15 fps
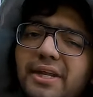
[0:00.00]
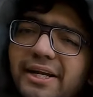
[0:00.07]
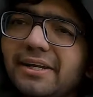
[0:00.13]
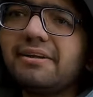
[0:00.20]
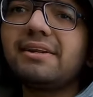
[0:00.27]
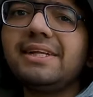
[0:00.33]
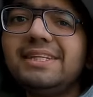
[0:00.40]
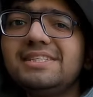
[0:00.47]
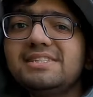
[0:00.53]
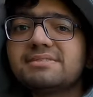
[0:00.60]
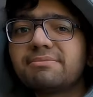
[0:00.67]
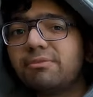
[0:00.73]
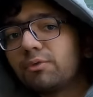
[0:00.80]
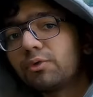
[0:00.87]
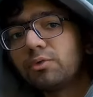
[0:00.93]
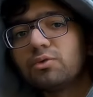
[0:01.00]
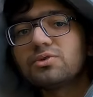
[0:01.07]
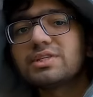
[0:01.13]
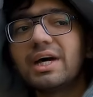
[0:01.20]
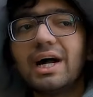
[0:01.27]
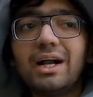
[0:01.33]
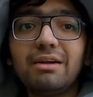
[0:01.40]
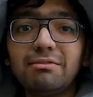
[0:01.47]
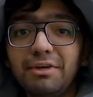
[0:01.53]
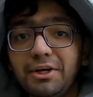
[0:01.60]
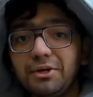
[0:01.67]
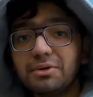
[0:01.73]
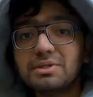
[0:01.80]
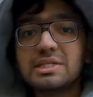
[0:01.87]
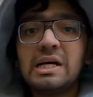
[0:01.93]
ग्रेट रील्स फोटोज एंड
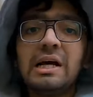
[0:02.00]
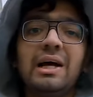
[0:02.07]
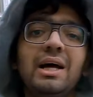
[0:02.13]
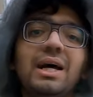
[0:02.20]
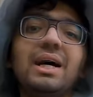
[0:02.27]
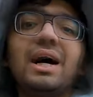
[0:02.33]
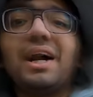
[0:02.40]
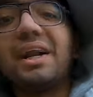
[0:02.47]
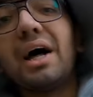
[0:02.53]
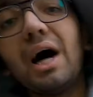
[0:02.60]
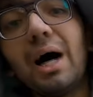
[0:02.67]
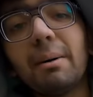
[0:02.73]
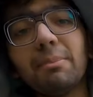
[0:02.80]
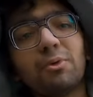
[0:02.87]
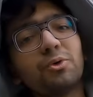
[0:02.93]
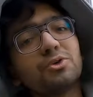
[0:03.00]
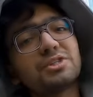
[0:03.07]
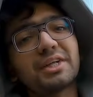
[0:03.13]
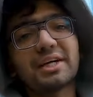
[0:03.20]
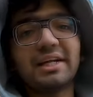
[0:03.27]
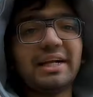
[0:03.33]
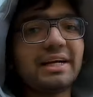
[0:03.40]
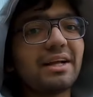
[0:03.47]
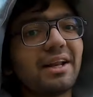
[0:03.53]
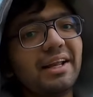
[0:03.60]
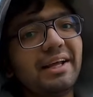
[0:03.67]
वीडियोज एंड आप लोगों से कनेक्ट